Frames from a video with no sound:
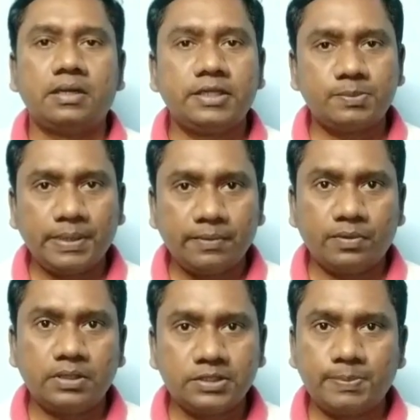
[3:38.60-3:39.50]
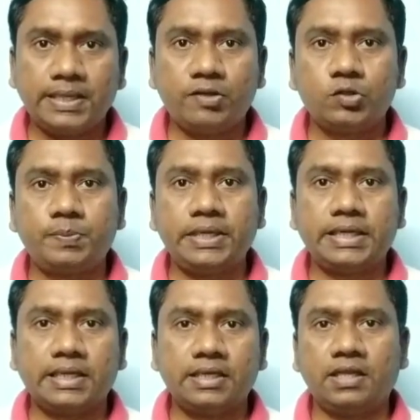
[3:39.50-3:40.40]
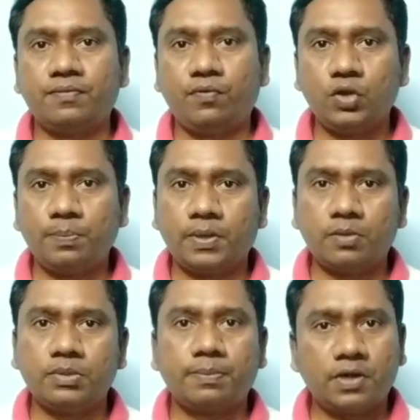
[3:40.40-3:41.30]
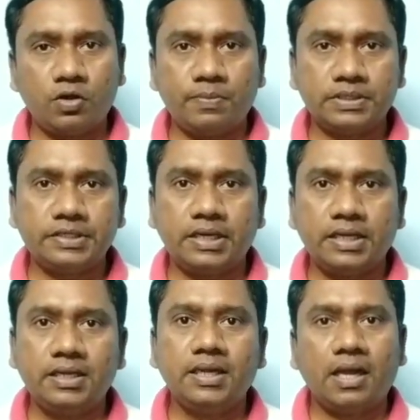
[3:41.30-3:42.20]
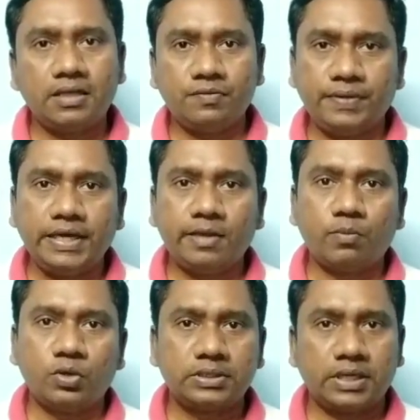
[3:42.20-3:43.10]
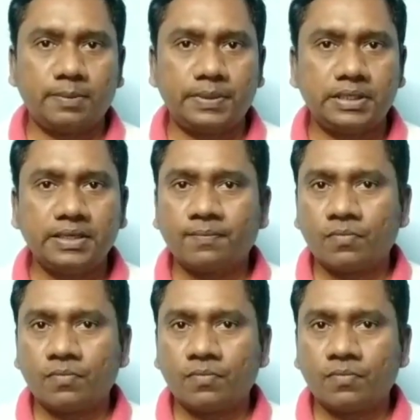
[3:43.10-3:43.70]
டிஸ்பிளே டிஸ்பிளேக்கு யூஸ் பண்ணிட்டாங்க அது ஃபோல்ட் பண்ணும்போது ப்ராப்ளம் வந்ததுனால அது ஃபெயிலியர் மோடுக்கு தள்ளப்பட்டு